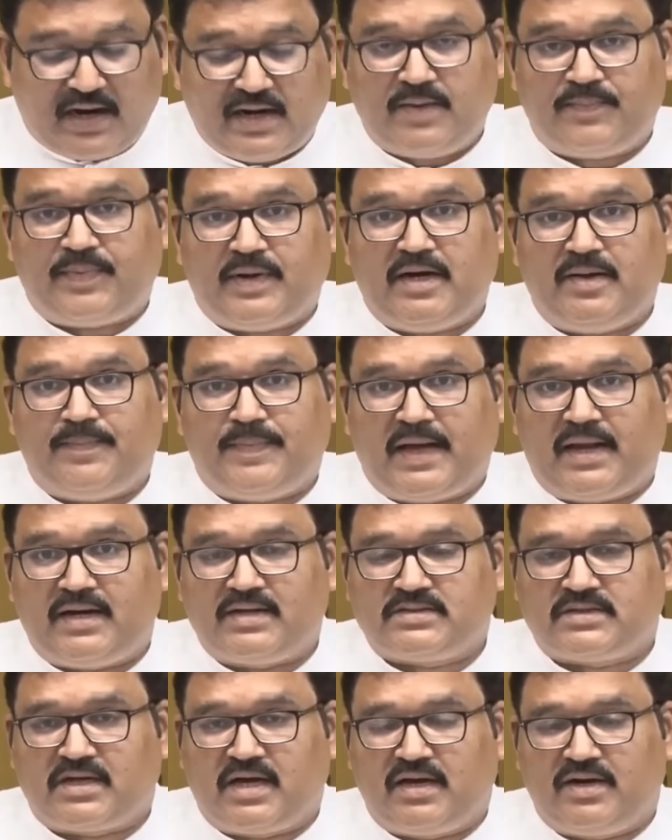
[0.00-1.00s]
తాడేపల్లి
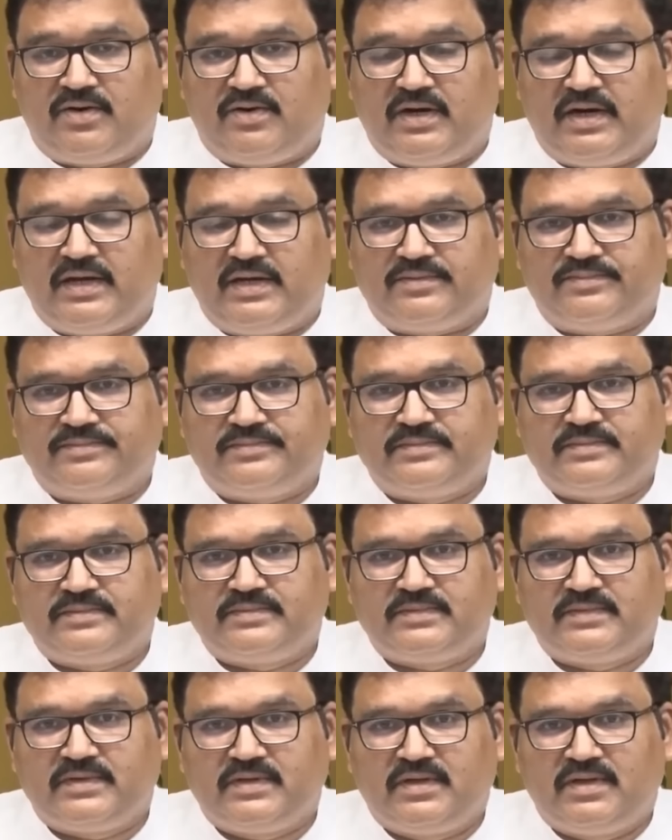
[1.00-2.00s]
ప్యాలెస్ కానివ్వండి
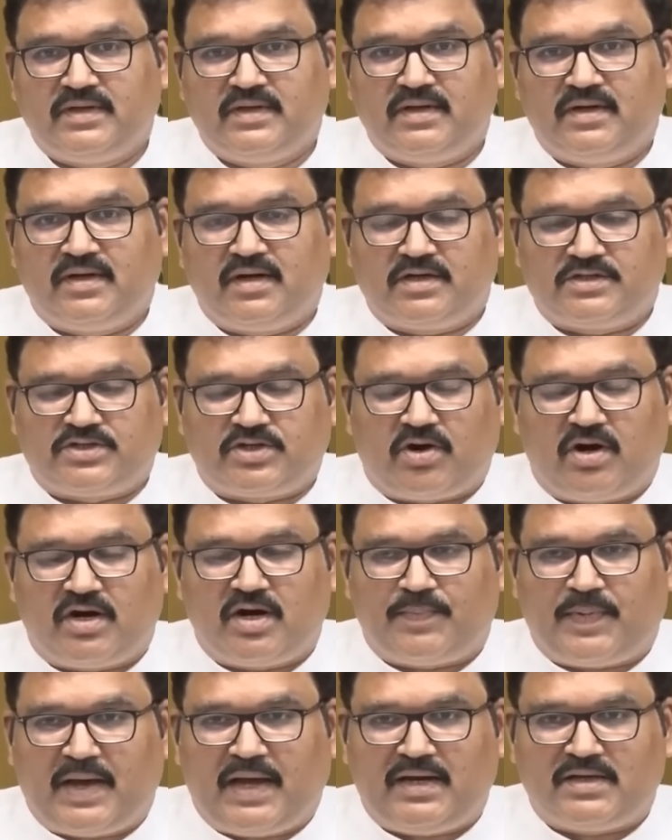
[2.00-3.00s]

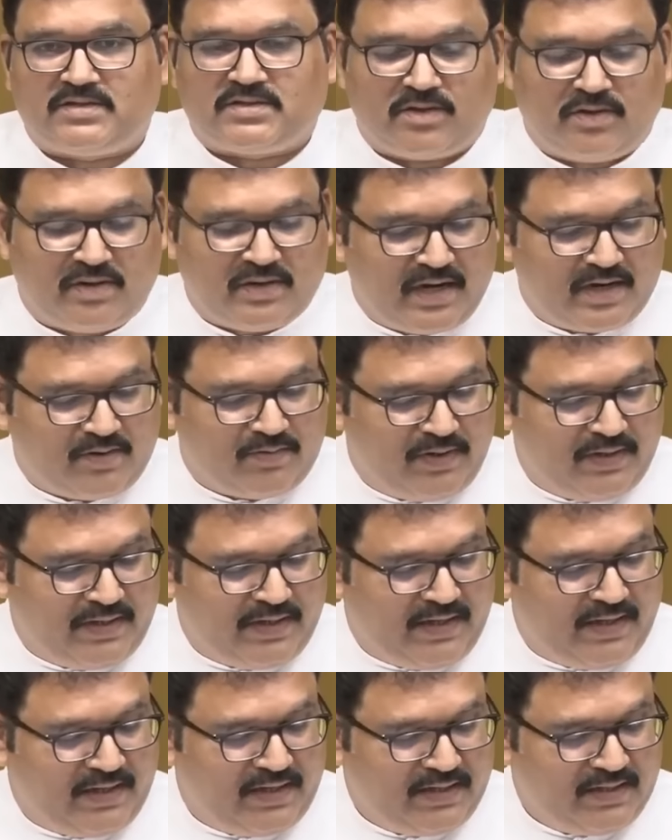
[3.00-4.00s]
రిషికొండ ప్యాలెస్లో
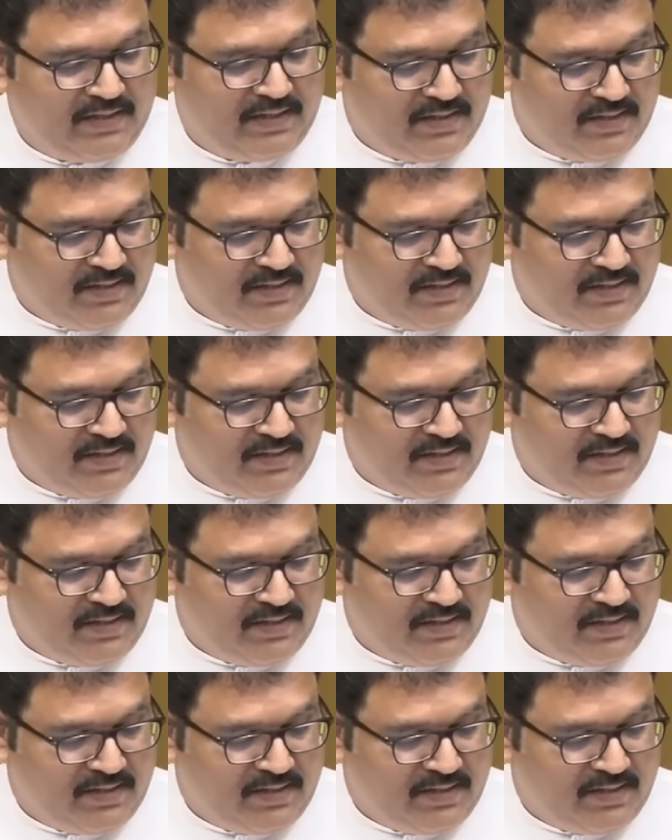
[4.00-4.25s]
ఉన్నటువంటి